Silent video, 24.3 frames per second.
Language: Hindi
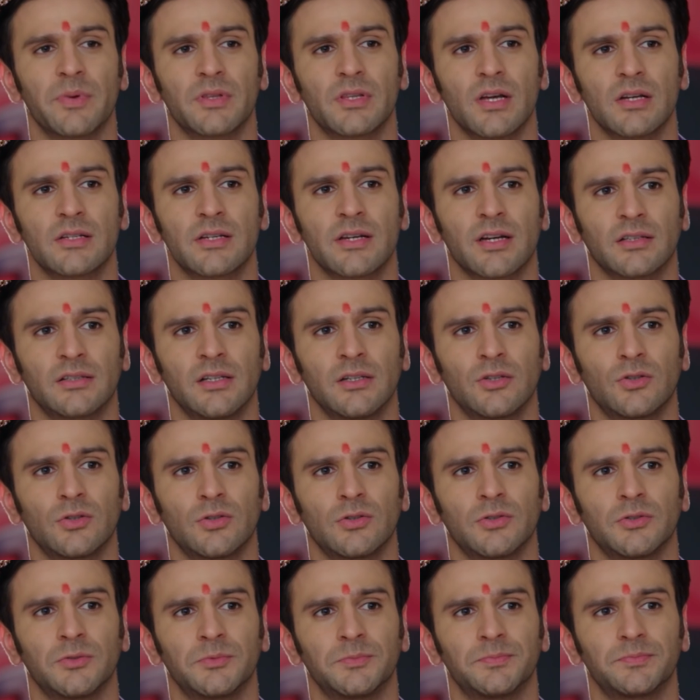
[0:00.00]
पिताजी का दिल
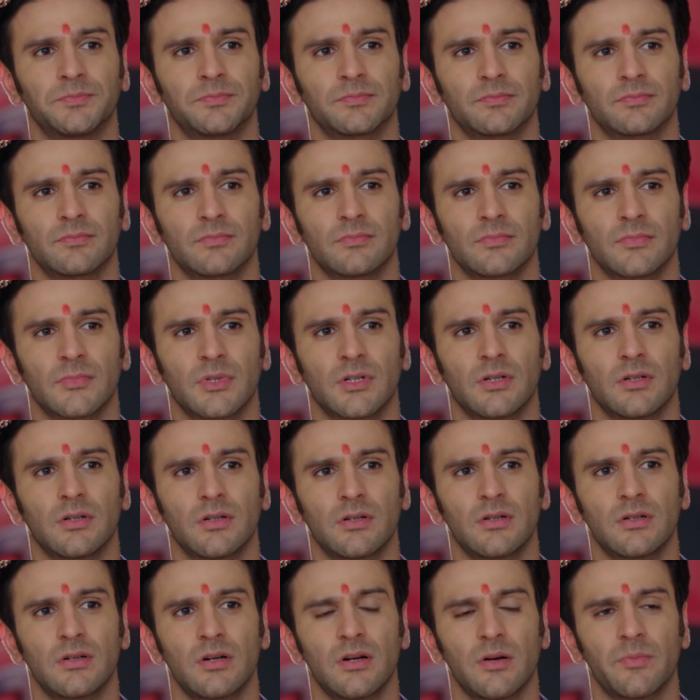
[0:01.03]
तो
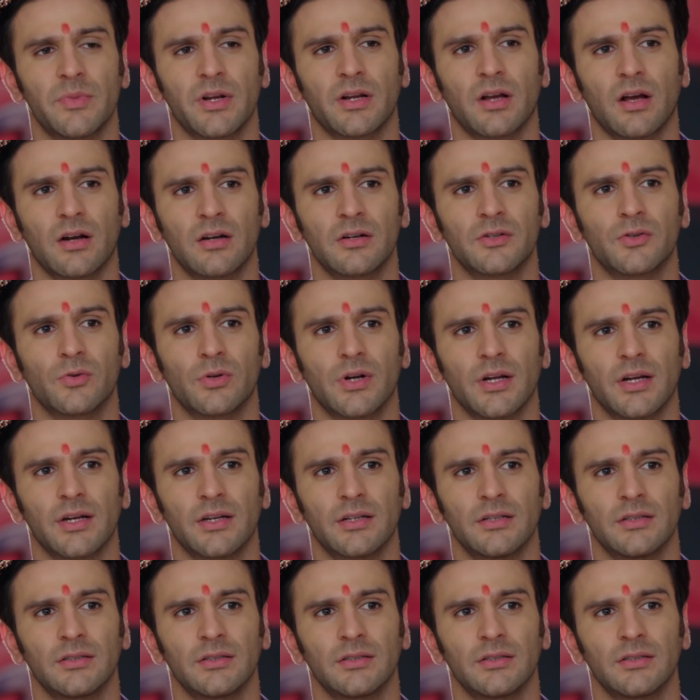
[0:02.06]
हमारे कारण टूटा है